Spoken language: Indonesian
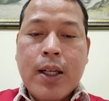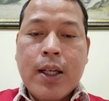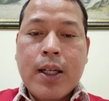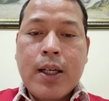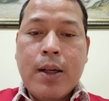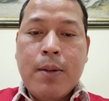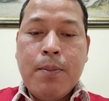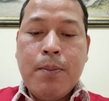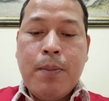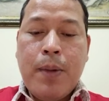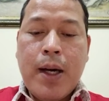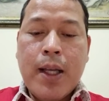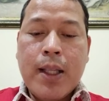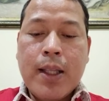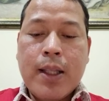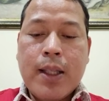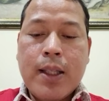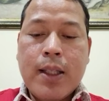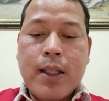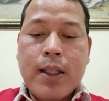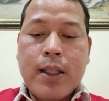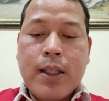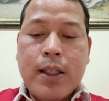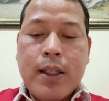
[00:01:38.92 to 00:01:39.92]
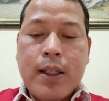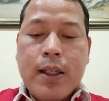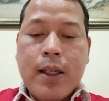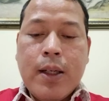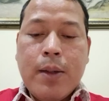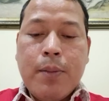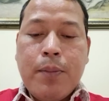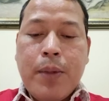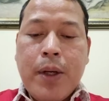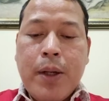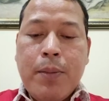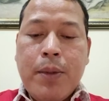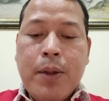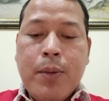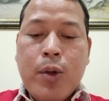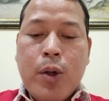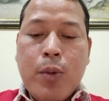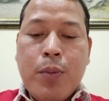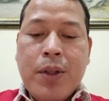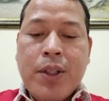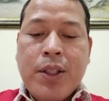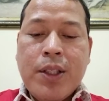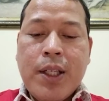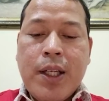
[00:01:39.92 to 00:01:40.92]
Keempat, PMI
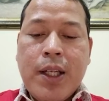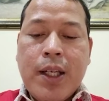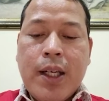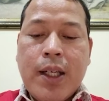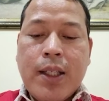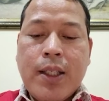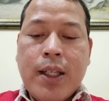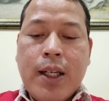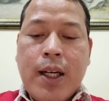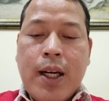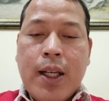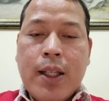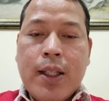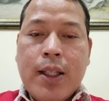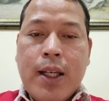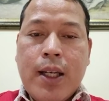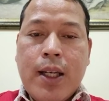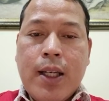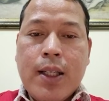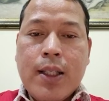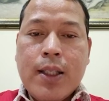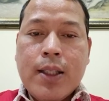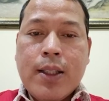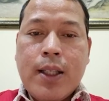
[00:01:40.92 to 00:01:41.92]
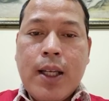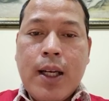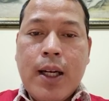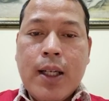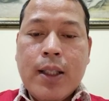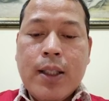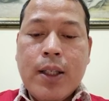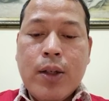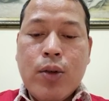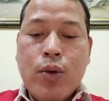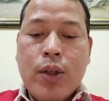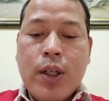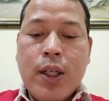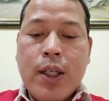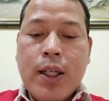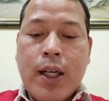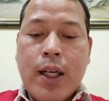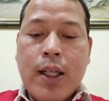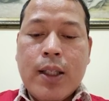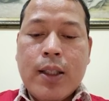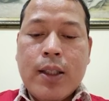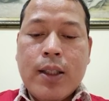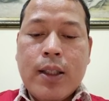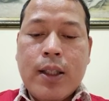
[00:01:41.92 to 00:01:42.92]
Provinsi DKI Jakarta sangat
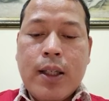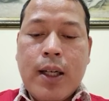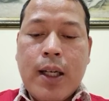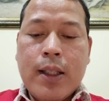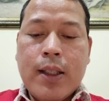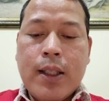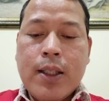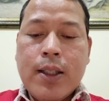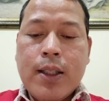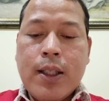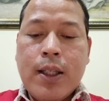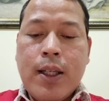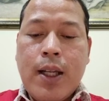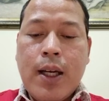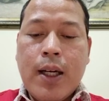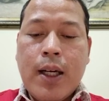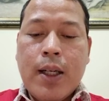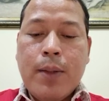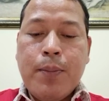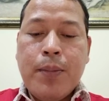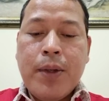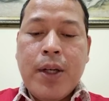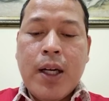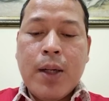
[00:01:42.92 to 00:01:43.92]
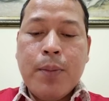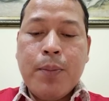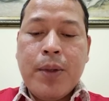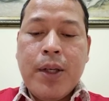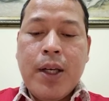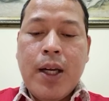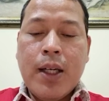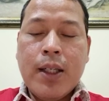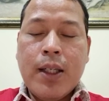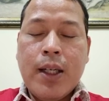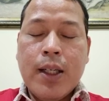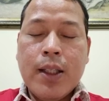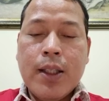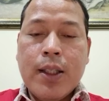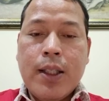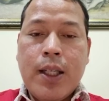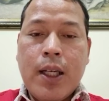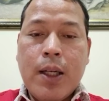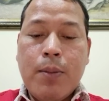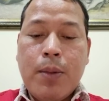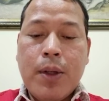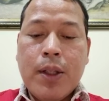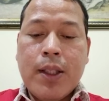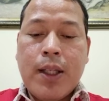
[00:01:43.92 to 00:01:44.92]
dirugikan atas tindakan pihak-pihak yang
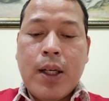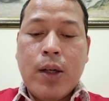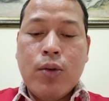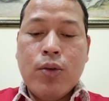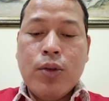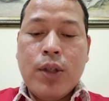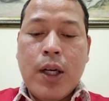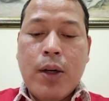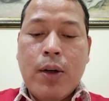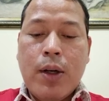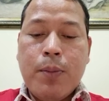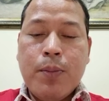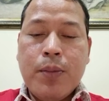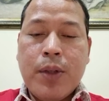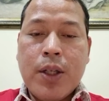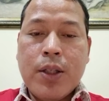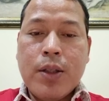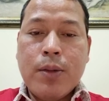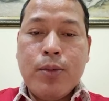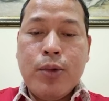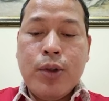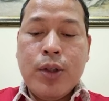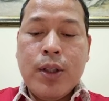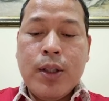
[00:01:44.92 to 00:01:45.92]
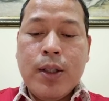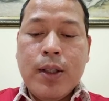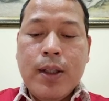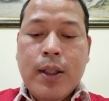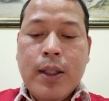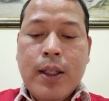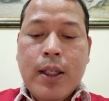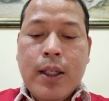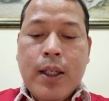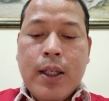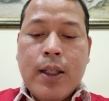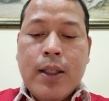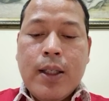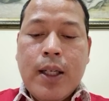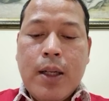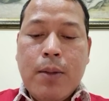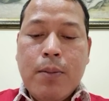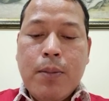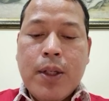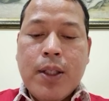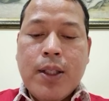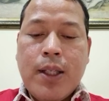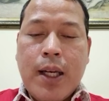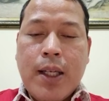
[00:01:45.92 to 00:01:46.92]
tidak bertanggung jawab tersebut
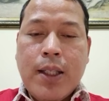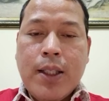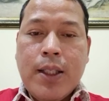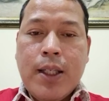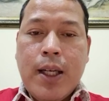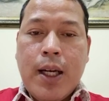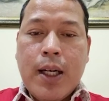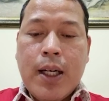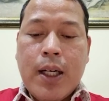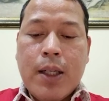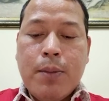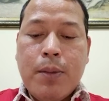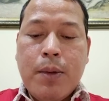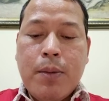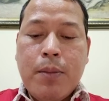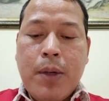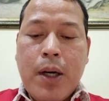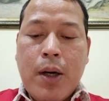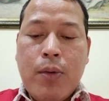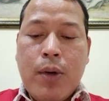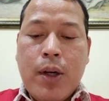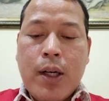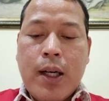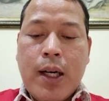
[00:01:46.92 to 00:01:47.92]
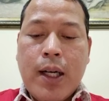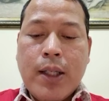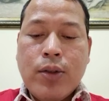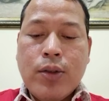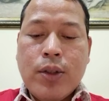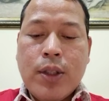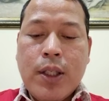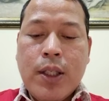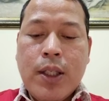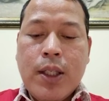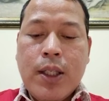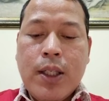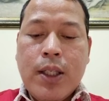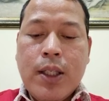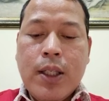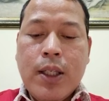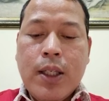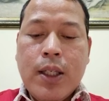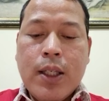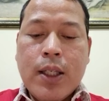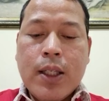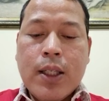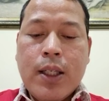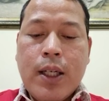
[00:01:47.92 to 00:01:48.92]
dan berjanji akan membawa kasus ini
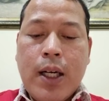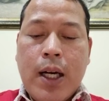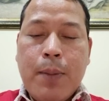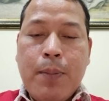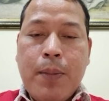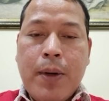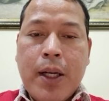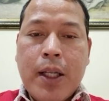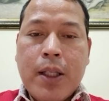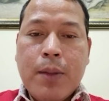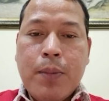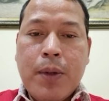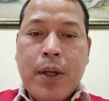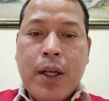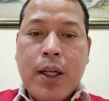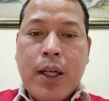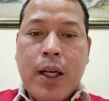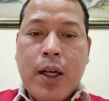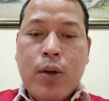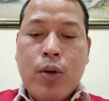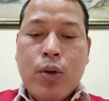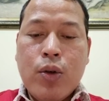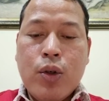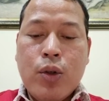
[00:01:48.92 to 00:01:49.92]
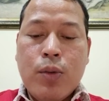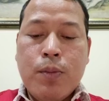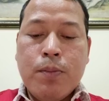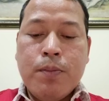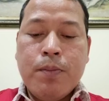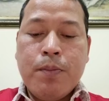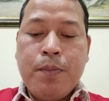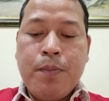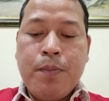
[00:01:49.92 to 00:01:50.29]
ke aparat penegak hukum.